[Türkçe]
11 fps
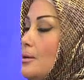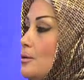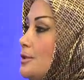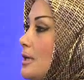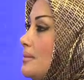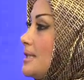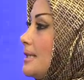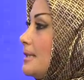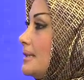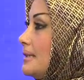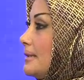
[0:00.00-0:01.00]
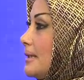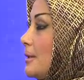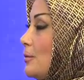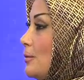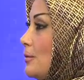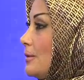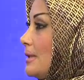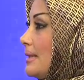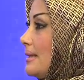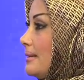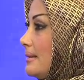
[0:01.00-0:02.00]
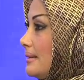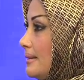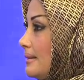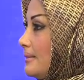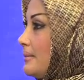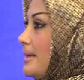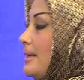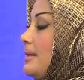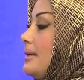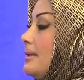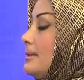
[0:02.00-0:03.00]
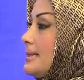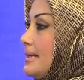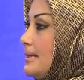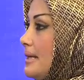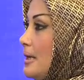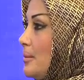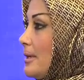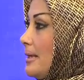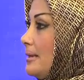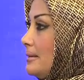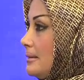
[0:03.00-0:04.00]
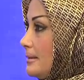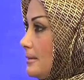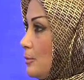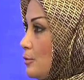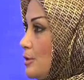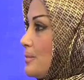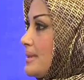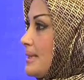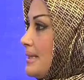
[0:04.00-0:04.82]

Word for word: Hocam Sheraton'daki düğünde e, e, Sayın Erbakan e, hocamızın